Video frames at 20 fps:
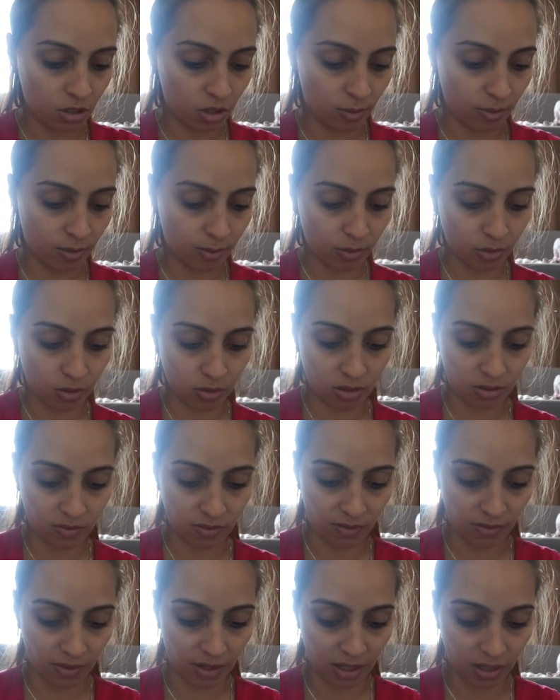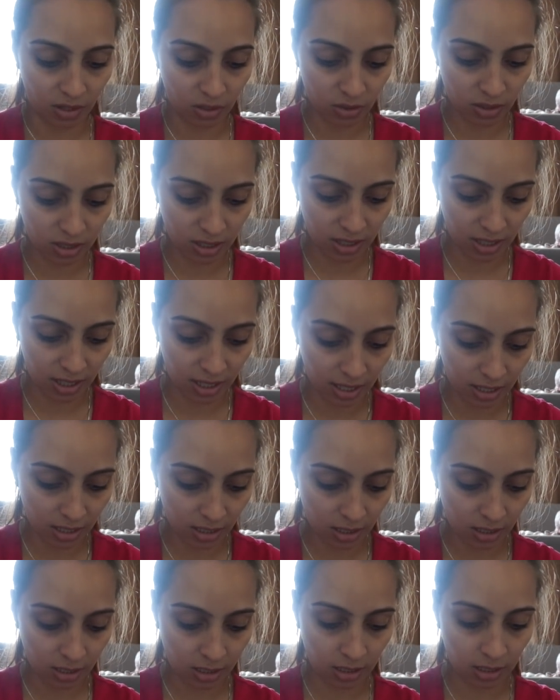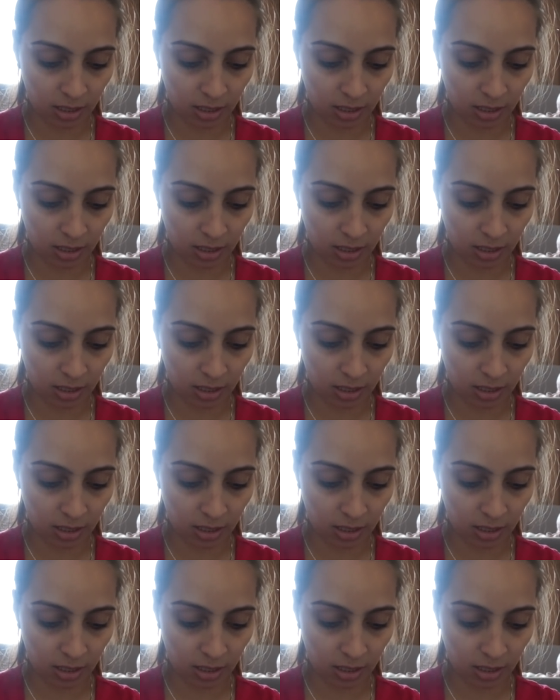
schon mal benutzen, wenn wir rausgehen.